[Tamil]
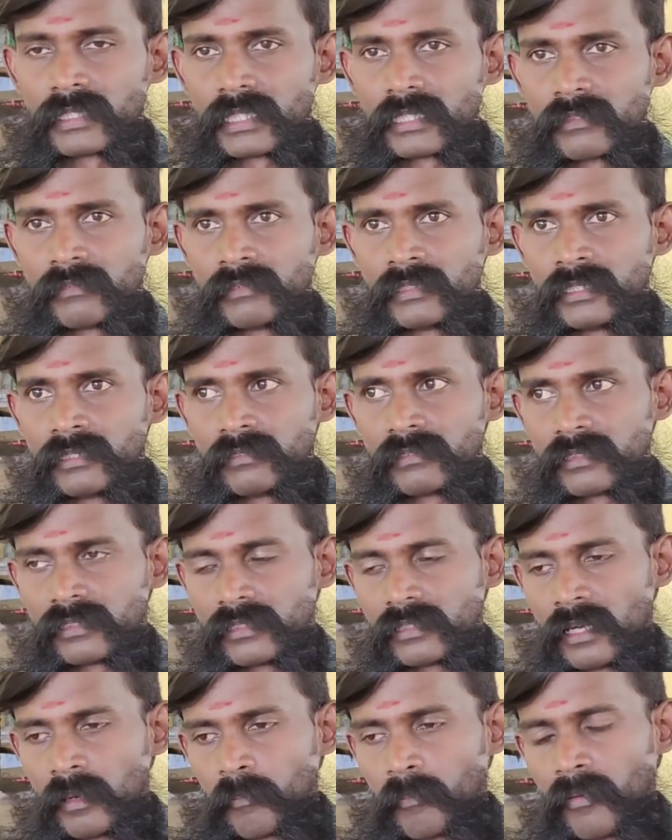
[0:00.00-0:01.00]
மனைவி
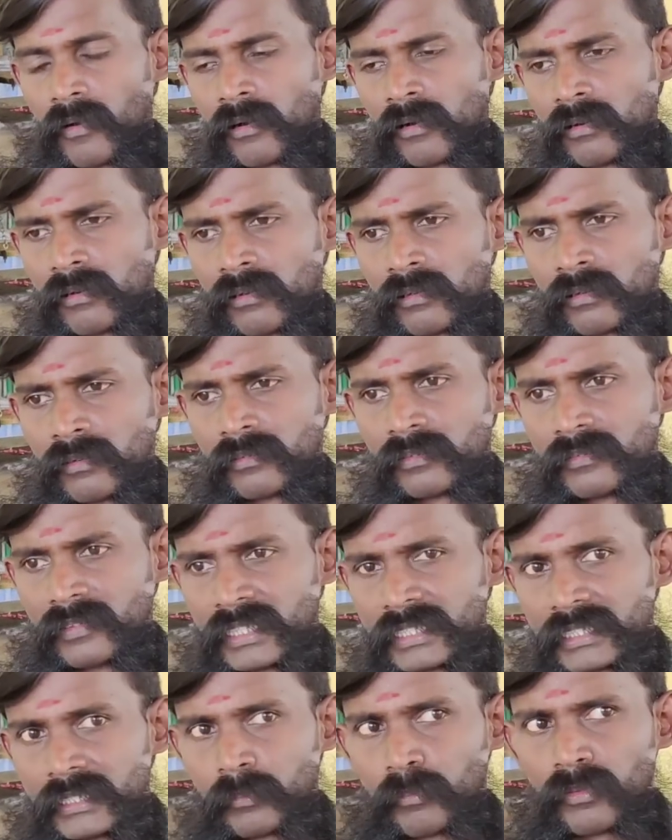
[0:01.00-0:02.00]
வந்து அப்போது
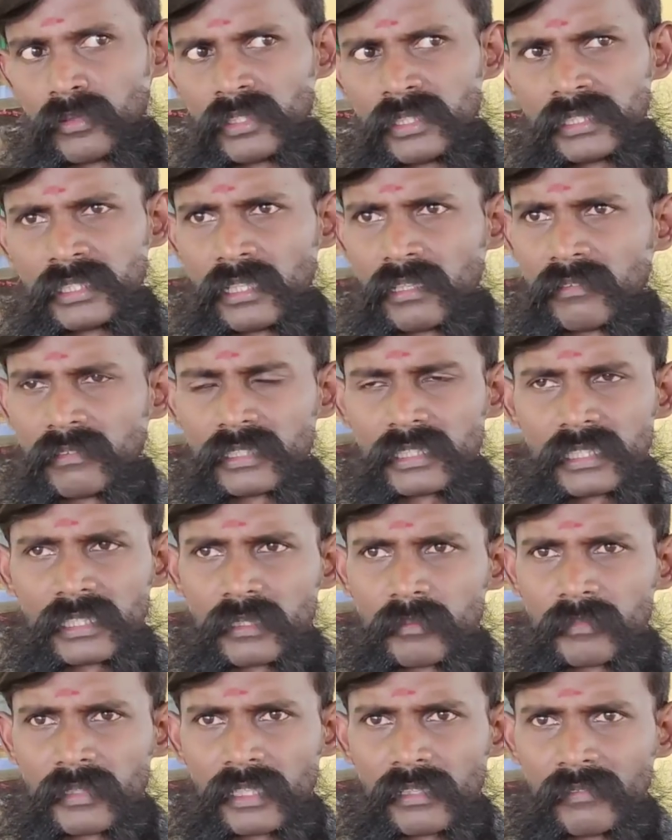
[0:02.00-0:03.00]
வச்ச புதுசில் வந்து
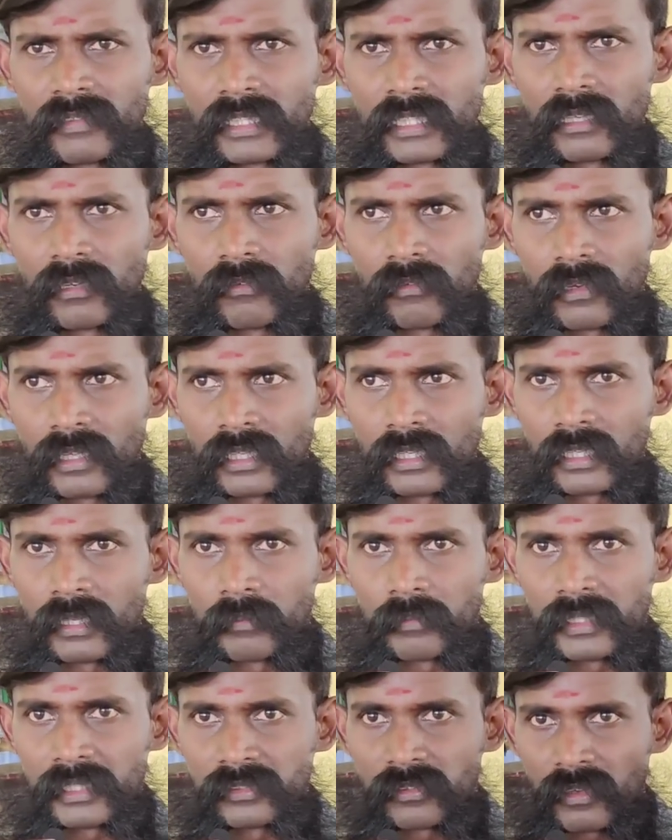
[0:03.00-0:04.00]
இந்த மாதிரி வைக்கக்கூடாது
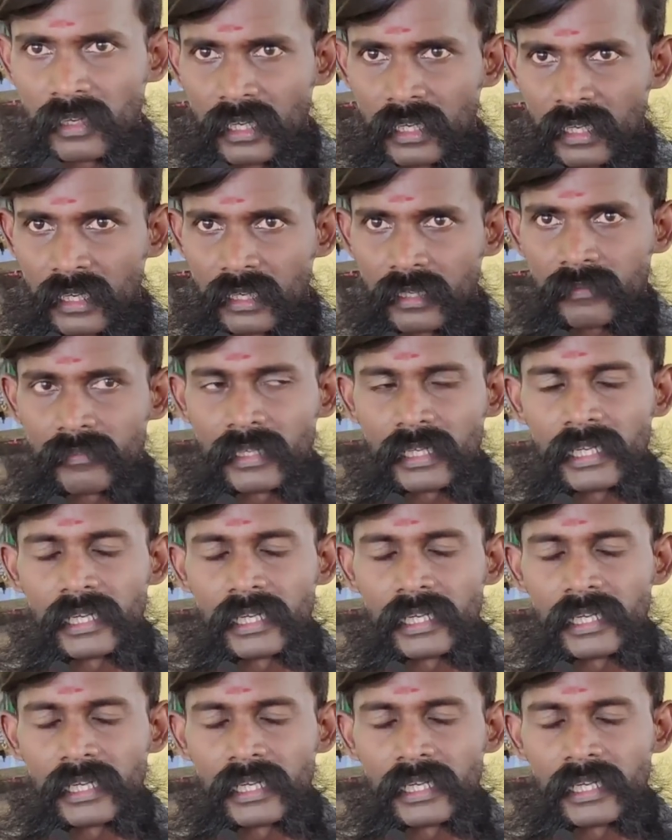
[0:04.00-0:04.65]
அப்படின்னு சொன்னாங்க